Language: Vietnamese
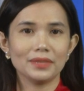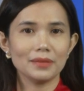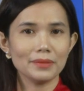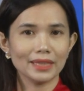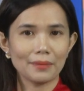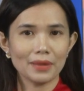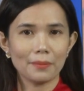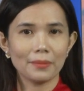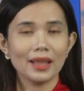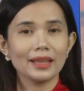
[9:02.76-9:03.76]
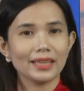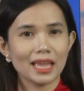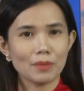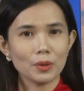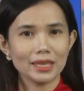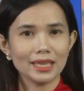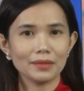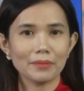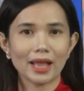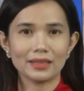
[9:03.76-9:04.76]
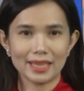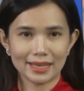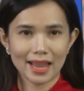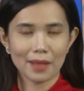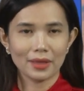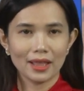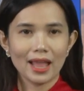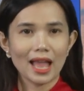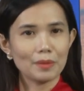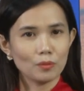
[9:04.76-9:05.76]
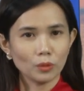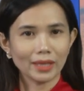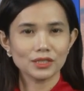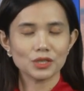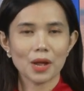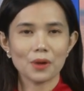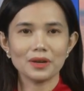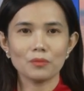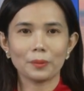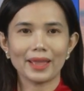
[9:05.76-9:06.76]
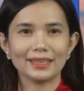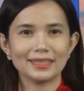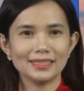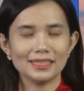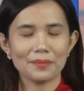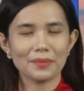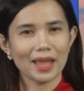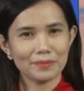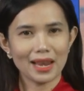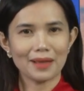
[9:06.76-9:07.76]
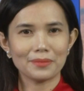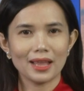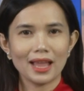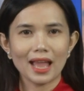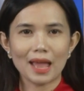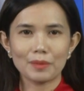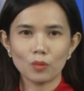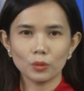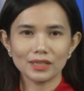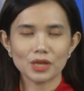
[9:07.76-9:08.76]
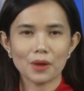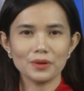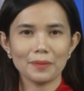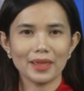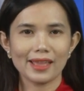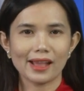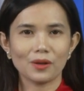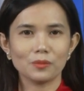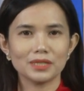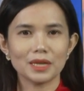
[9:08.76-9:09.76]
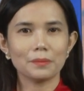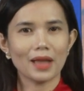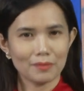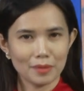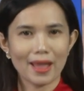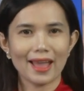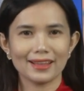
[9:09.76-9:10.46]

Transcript: 98 năm Ngày báo chí cách mạng Việt Nam 21 tháng 6 năm 1925, 21 tháng 6 năm 2023.